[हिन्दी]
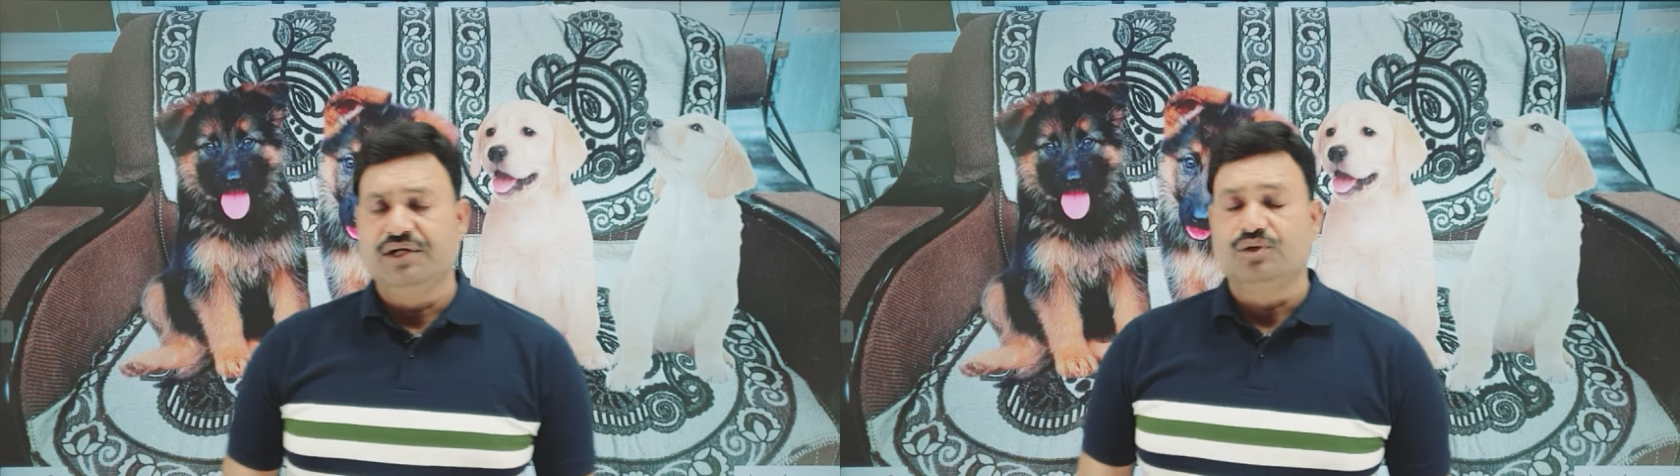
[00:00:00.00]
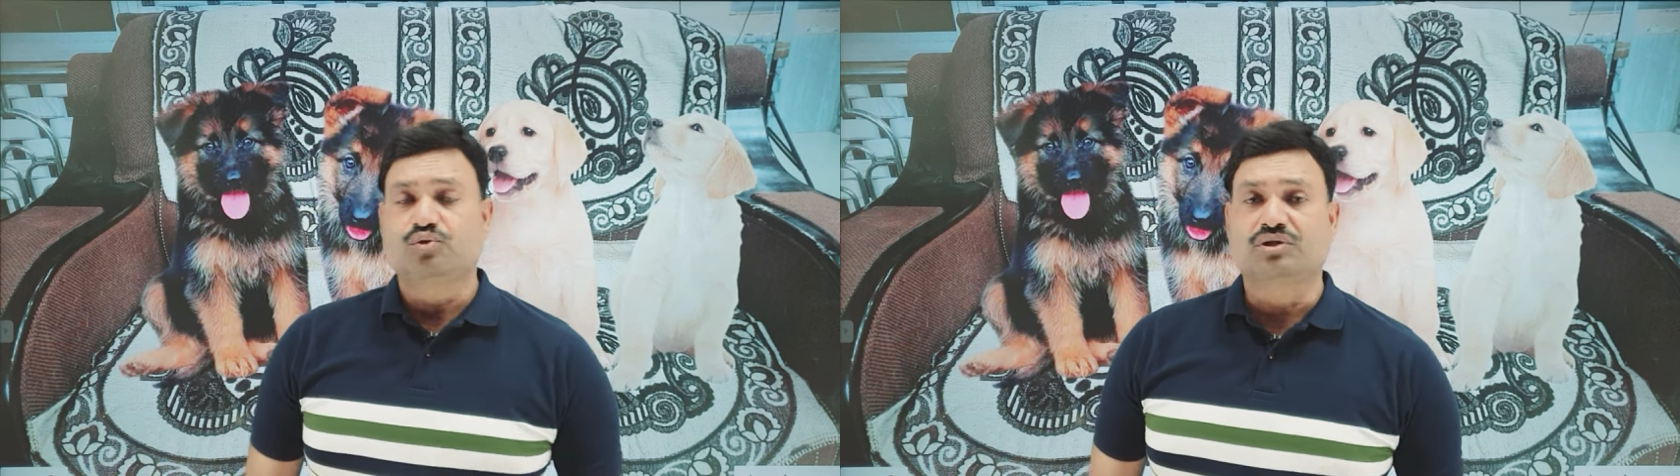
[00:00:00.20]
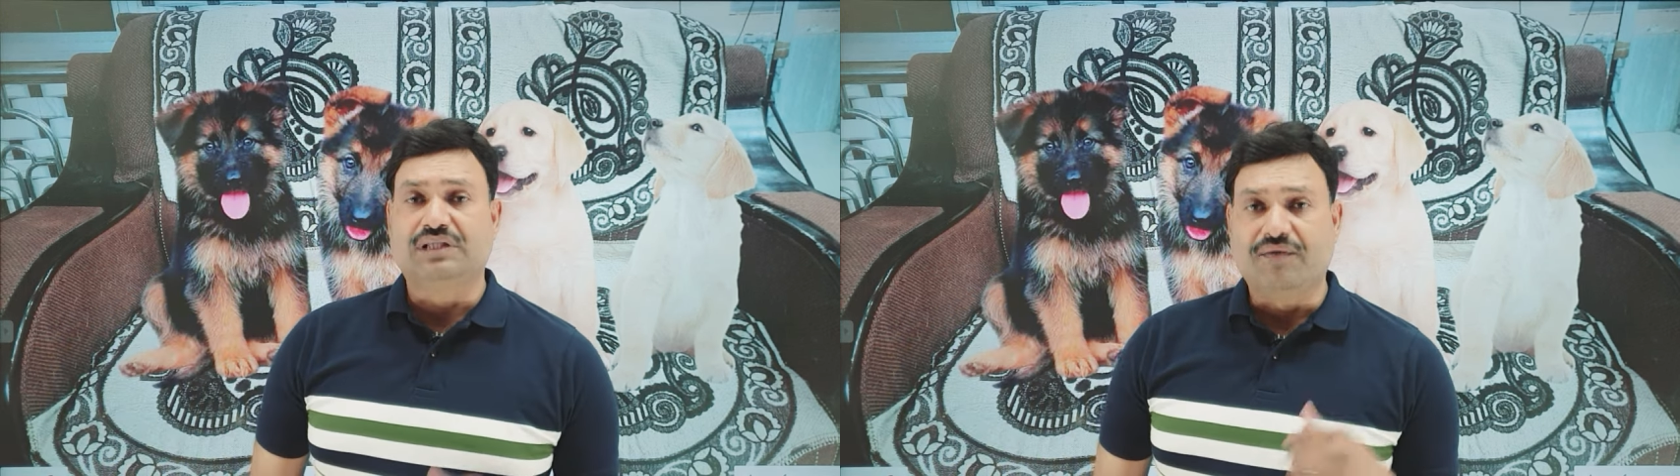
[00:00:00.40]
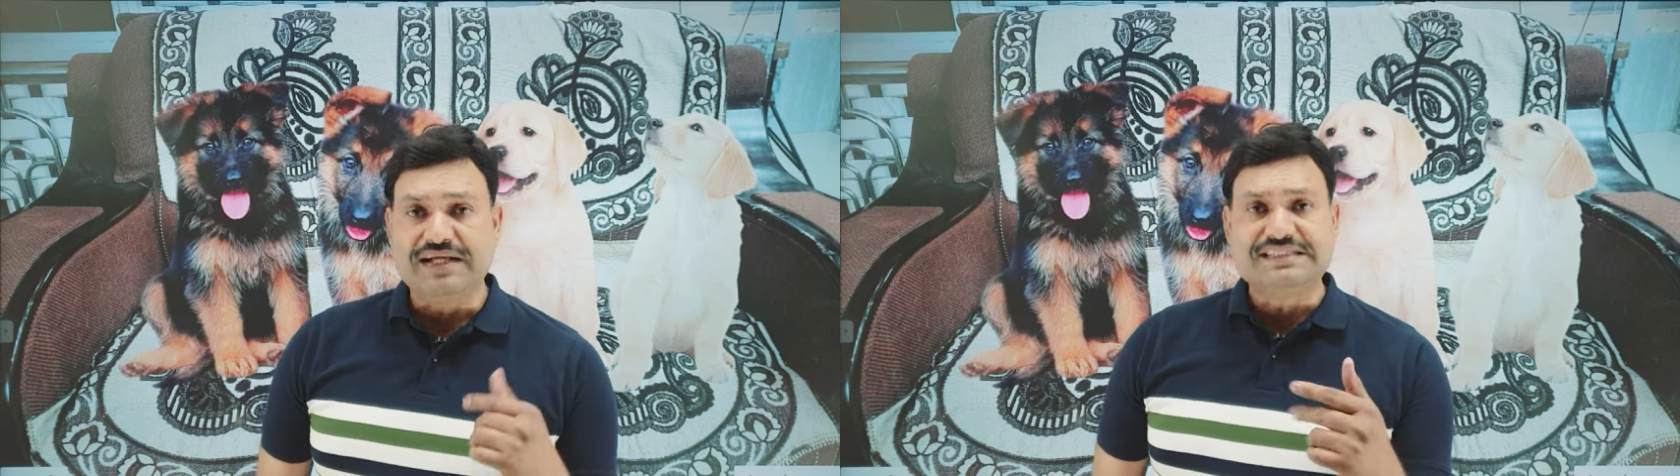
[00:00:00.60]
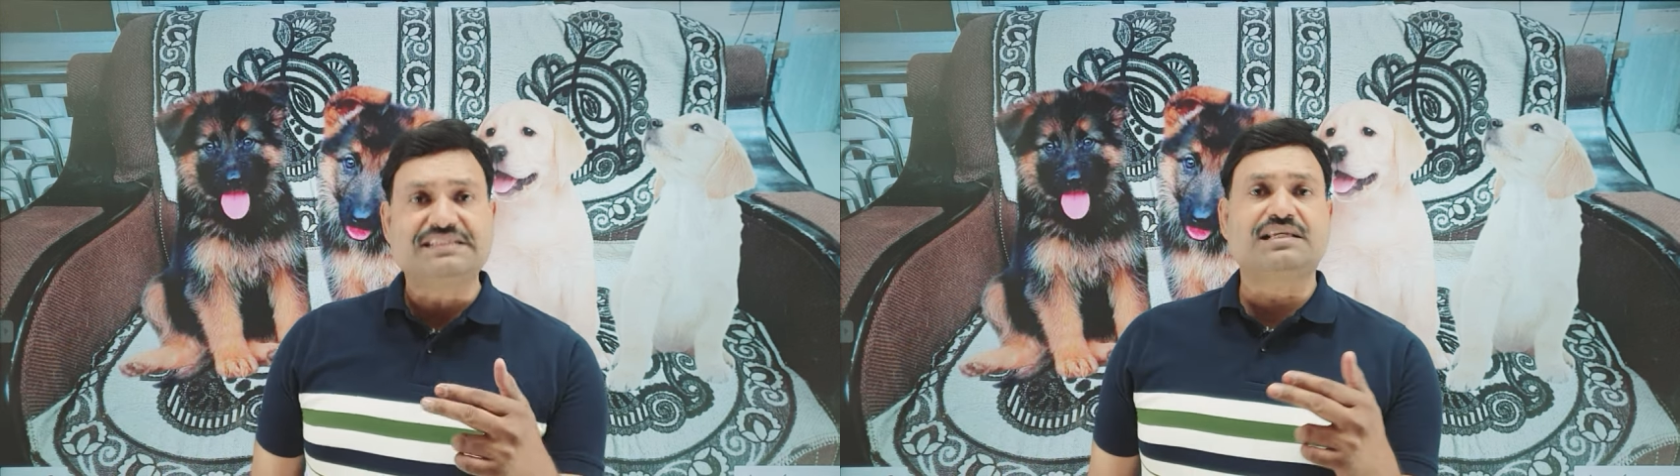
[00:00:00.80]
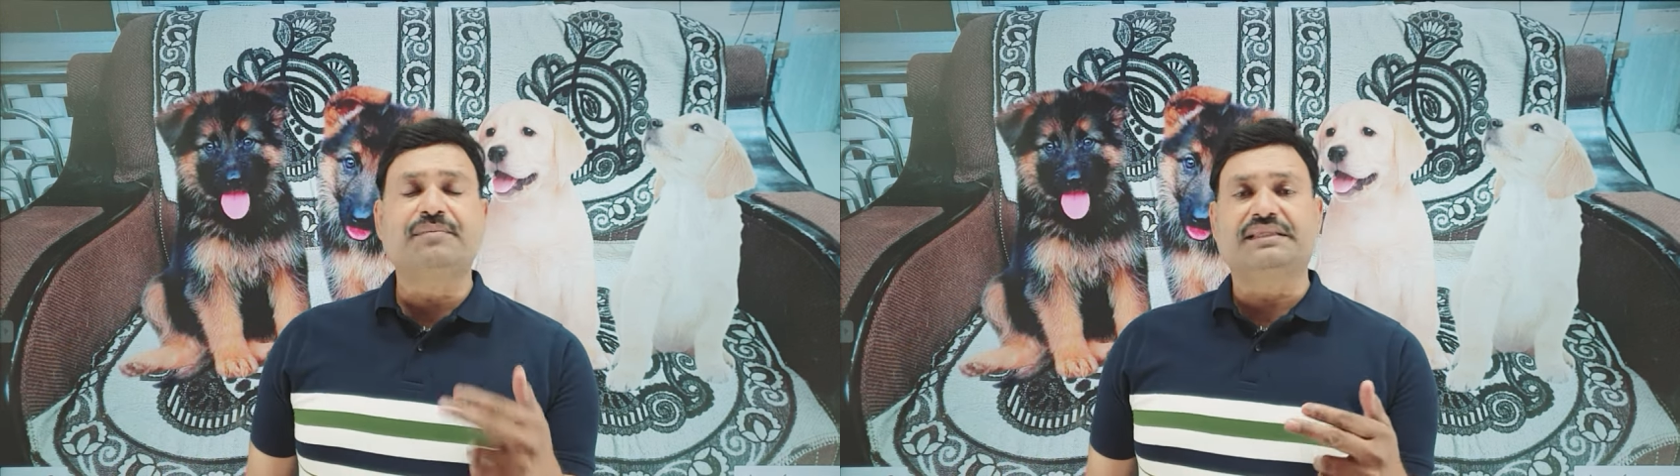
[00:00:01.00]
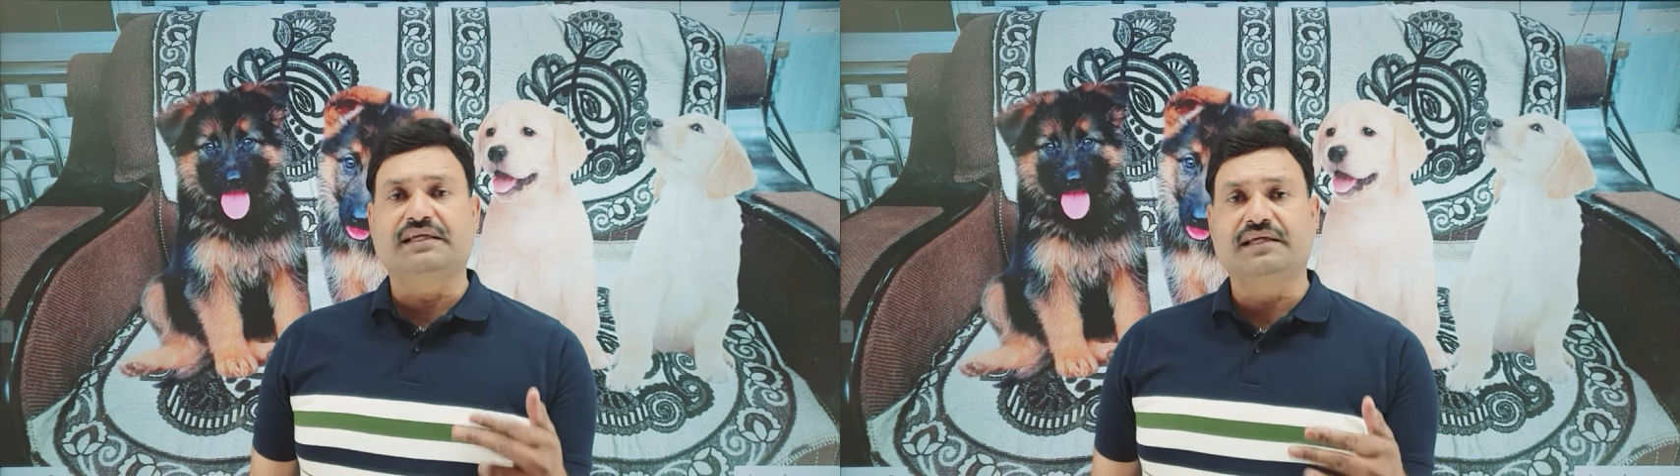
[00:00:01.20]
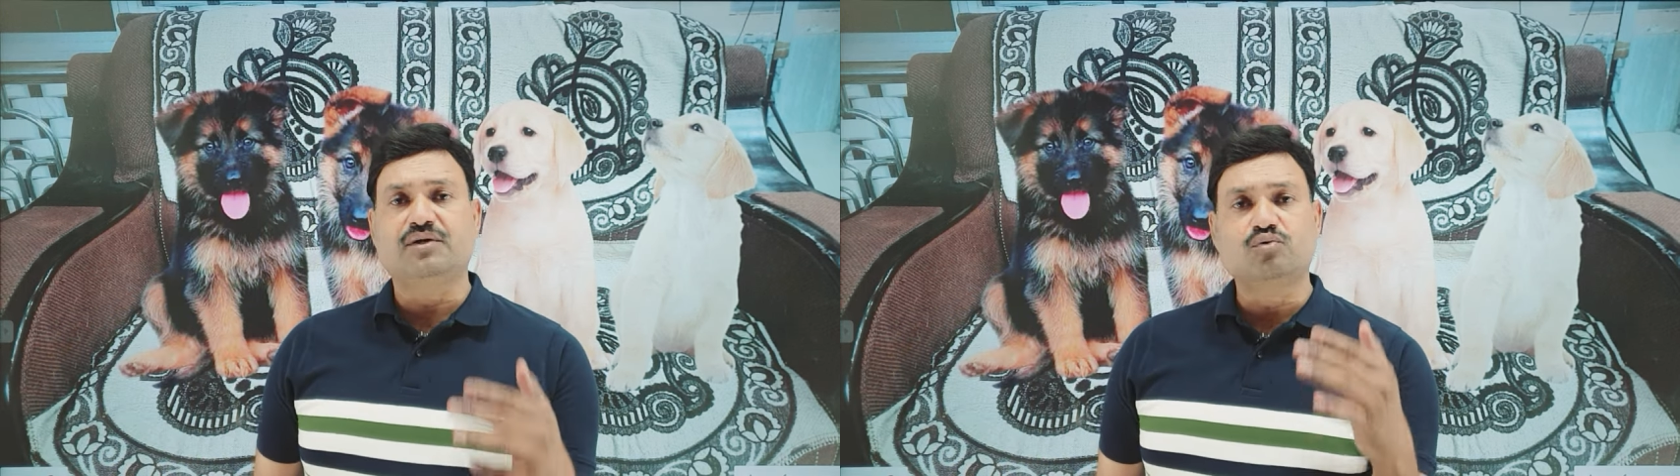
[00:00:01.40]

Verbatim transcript: तो दवा जिस समय देंगे